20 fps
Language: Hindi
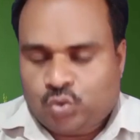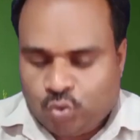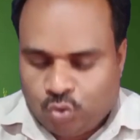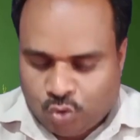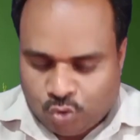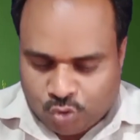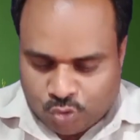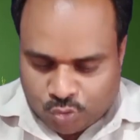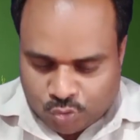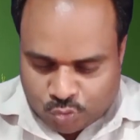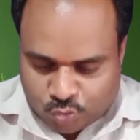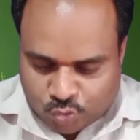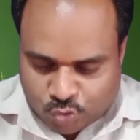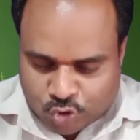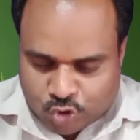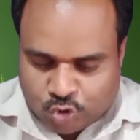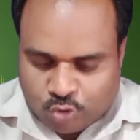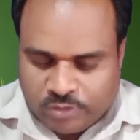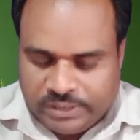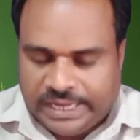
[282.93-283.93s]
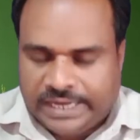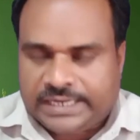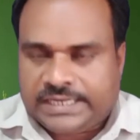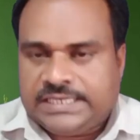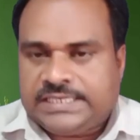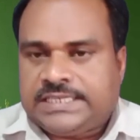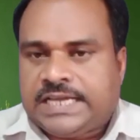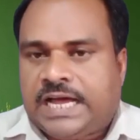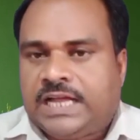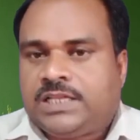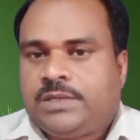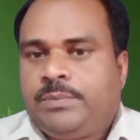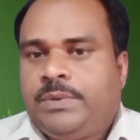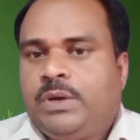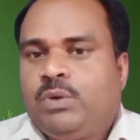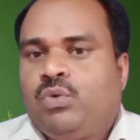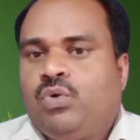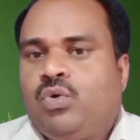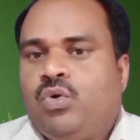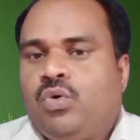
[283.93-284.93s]
तो दोस्तों यार के साथ
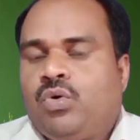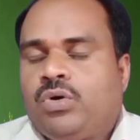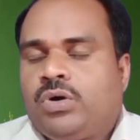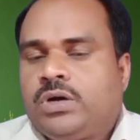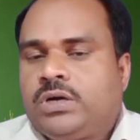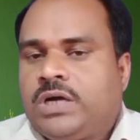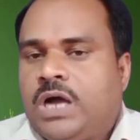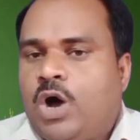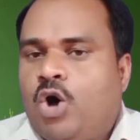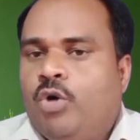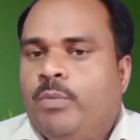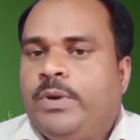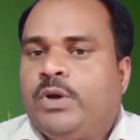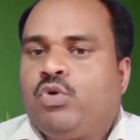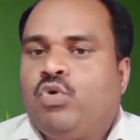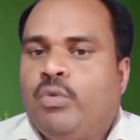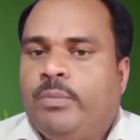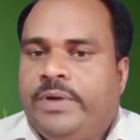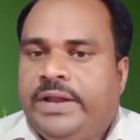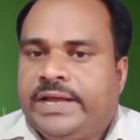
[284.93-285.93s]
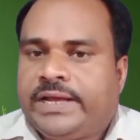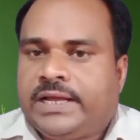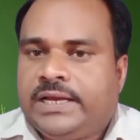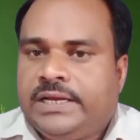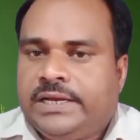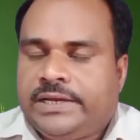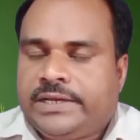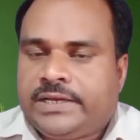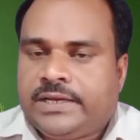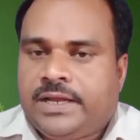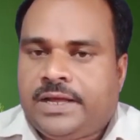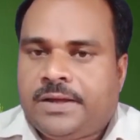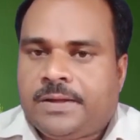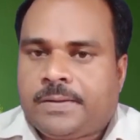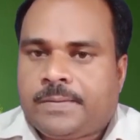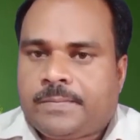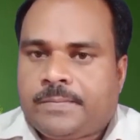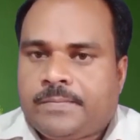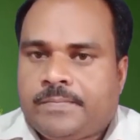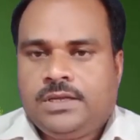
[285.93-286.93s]
में वो गांव में घूमने के लिए निकला
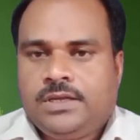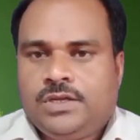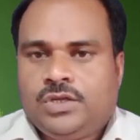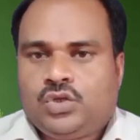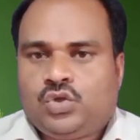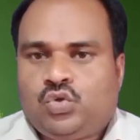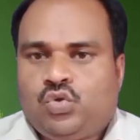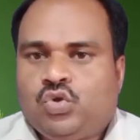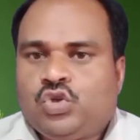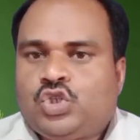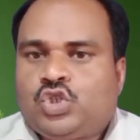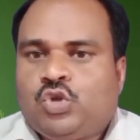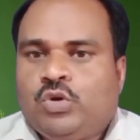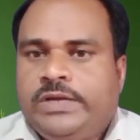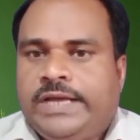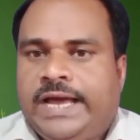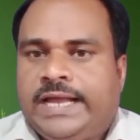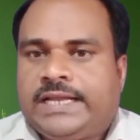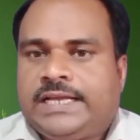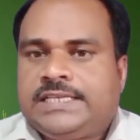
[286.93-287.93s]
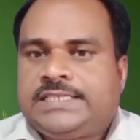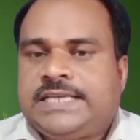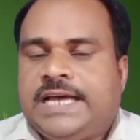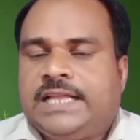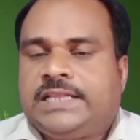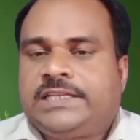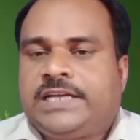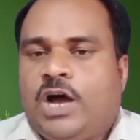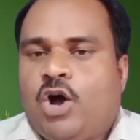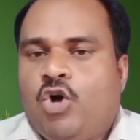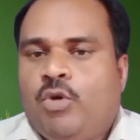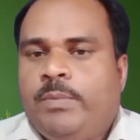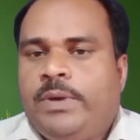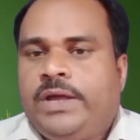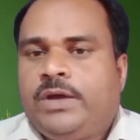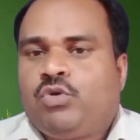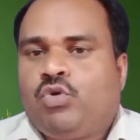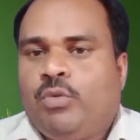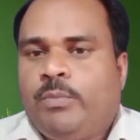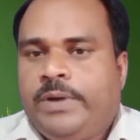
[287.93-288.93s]
दोस्तों यार के साथ गांव
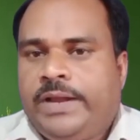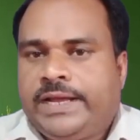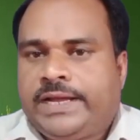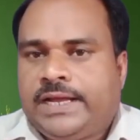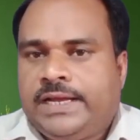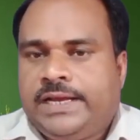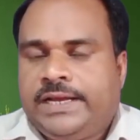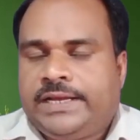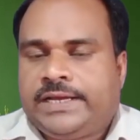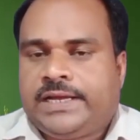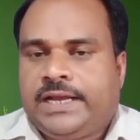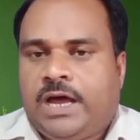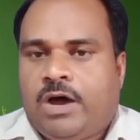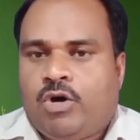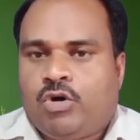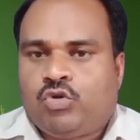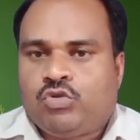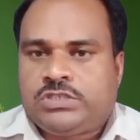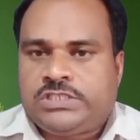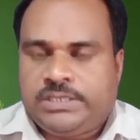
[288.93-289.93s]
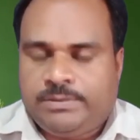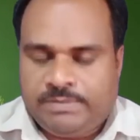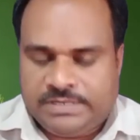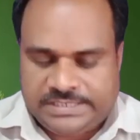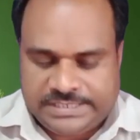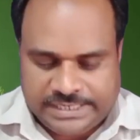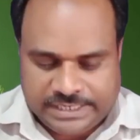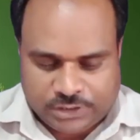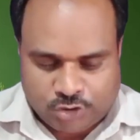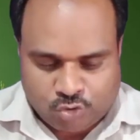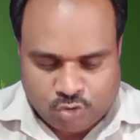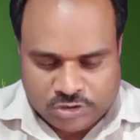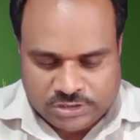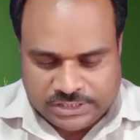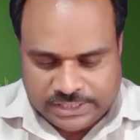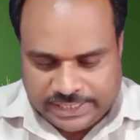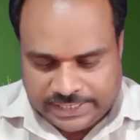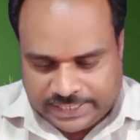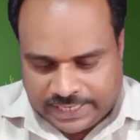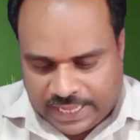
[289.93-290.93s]
में घूमने के लिए निकला और उसी में से एक
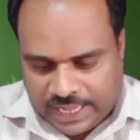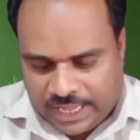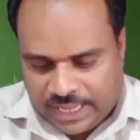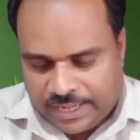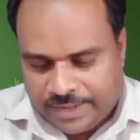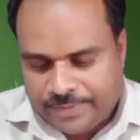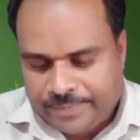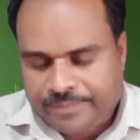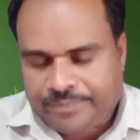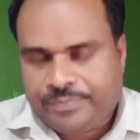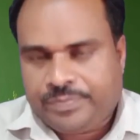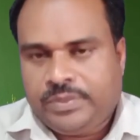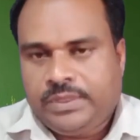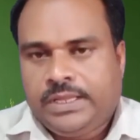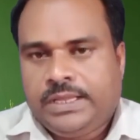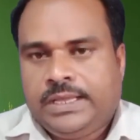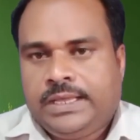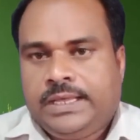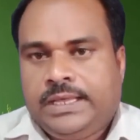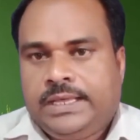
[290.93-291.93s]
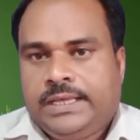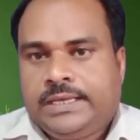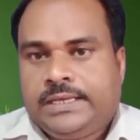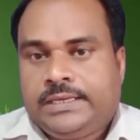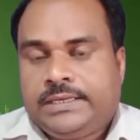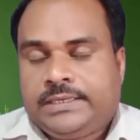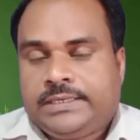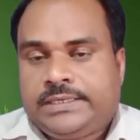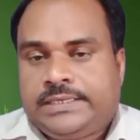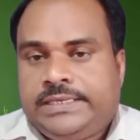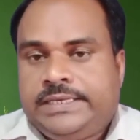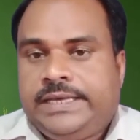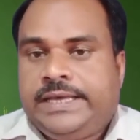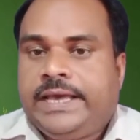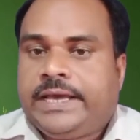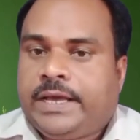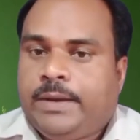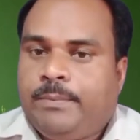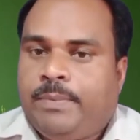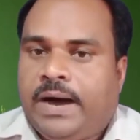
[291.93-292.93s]
दोस्त ने कहा कि
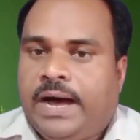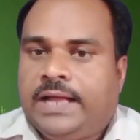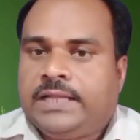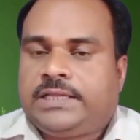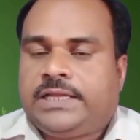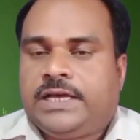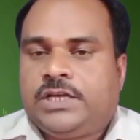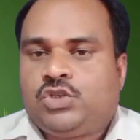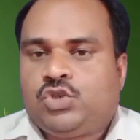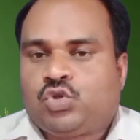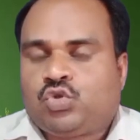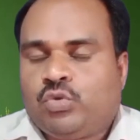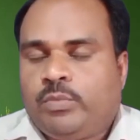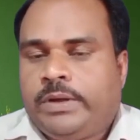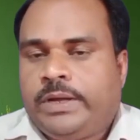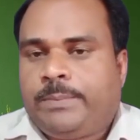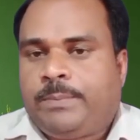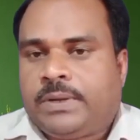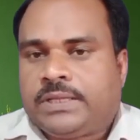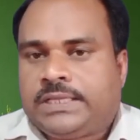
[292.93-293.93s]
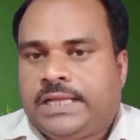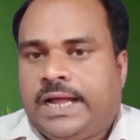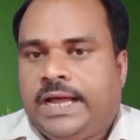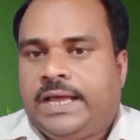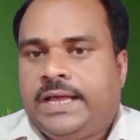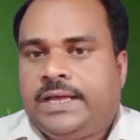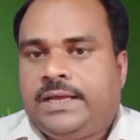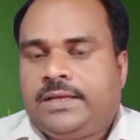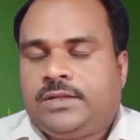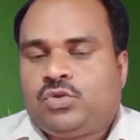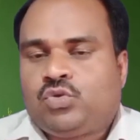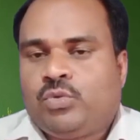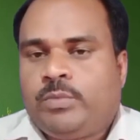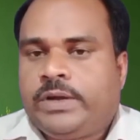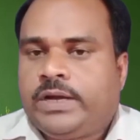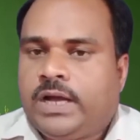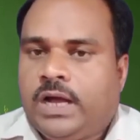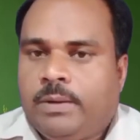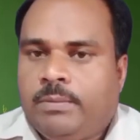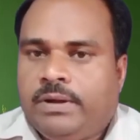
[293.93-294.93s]
एक बात है जो तुम्हें पता है
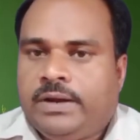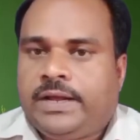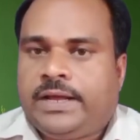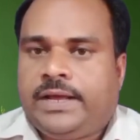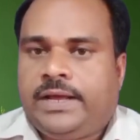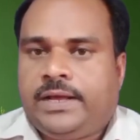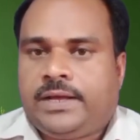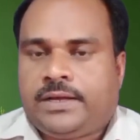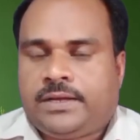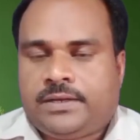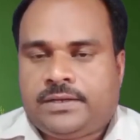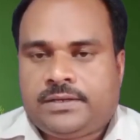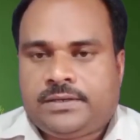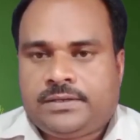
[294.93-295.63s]
तुम्हें खबर है